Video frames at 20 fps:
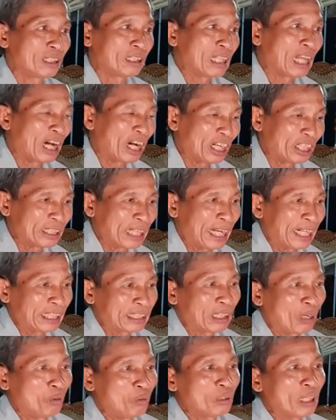lời này
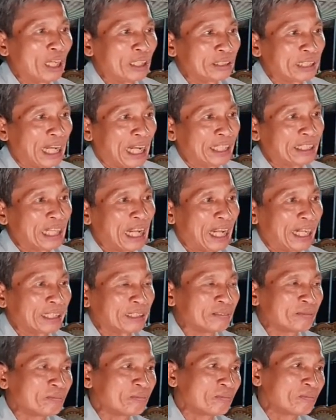thấu đến gái trai